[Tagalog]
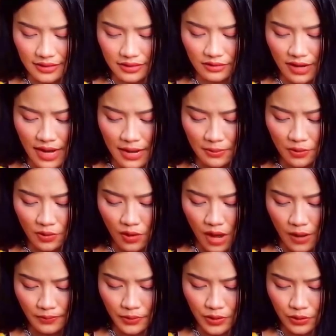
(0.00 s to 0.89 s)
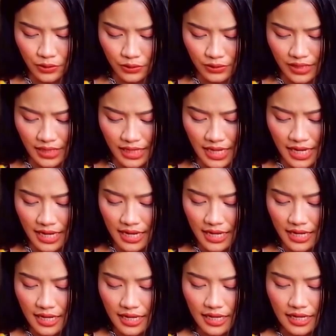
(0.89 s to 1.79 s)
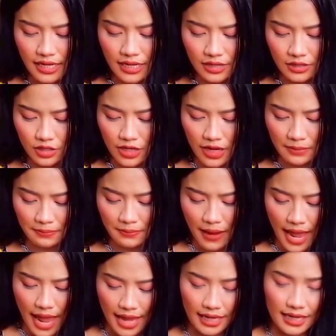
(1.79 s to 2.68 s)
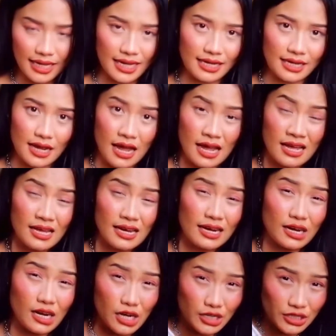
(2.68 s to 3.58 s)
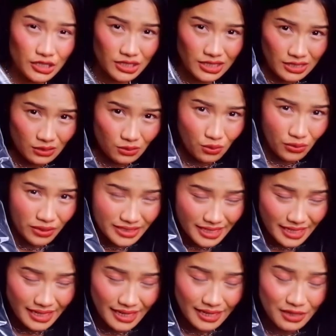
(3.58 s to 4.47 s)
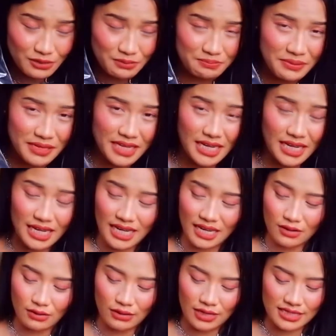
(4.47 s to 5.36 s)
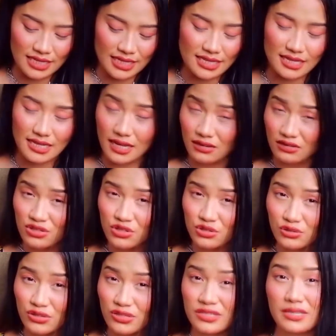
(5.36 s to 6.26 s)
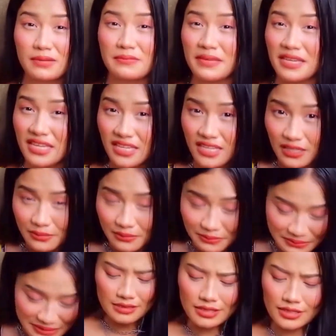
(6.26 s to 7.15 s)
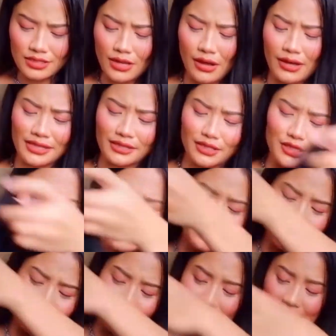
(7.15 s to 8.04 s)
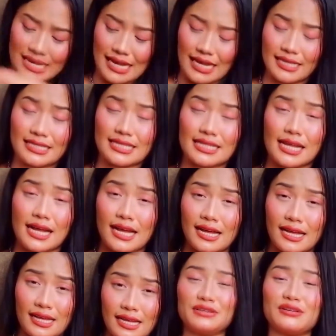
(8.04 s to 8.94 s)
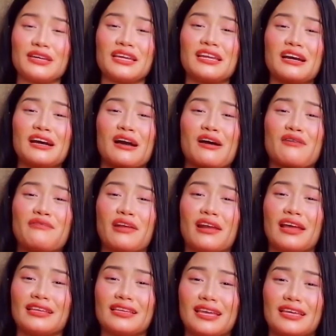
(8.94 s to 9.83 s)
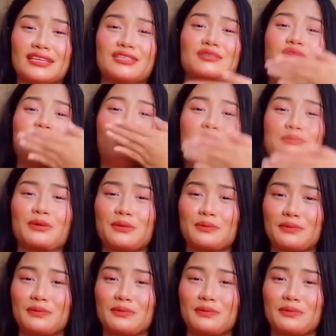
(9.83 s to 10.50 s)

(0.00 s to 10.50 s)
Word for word: stripe cropped hoodie in shade black and large. Once again, yung pinili ko kasi hindi ako sure sa medium. So ito yung hoodie guys na yung kinaka-cover lang niya is yung upper